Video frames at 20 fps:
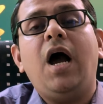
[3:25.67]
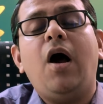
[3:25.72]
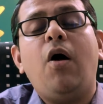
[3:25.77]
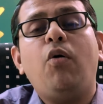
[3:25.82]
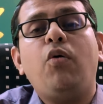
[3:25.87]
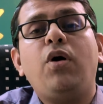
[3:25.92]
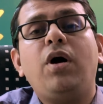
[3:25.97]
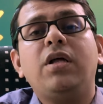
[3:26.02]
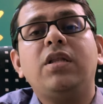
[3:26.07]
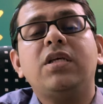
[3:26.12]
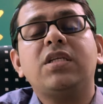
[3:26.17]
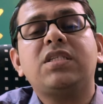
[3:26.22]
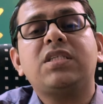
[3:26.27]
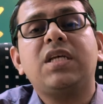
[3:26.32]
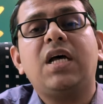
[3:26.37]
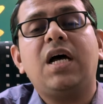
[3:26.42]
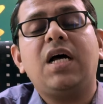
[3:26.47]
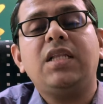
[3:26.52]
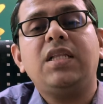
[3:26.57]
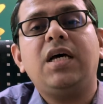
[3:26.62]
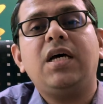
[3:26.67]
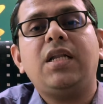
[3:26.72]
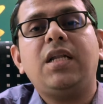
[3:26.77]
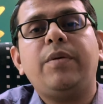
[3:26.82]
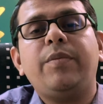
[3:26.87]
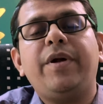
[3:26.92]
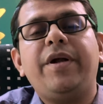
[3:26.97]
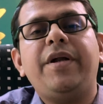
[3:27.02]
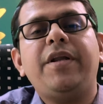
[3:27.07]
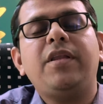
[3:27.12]
அவங்க அதை
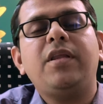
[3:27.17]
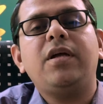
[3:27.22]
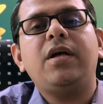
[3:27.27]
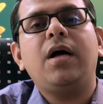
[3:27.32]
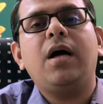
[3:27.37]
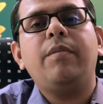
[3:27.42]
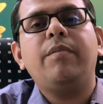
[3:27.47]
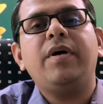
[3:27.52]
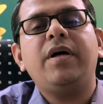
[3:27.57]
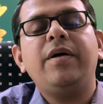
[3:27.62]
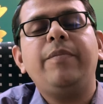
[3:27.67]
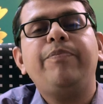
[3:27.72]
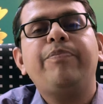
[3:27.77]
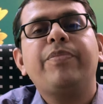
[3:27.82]
சாதாரணமாக எடுத்துக்காம